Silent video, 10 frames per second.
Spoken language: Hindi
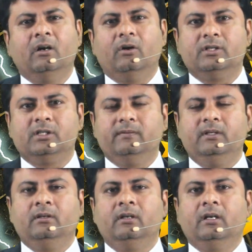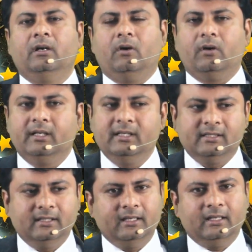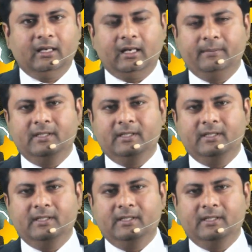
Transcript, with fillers: और स्टीवन हॉकिंग्स ने हम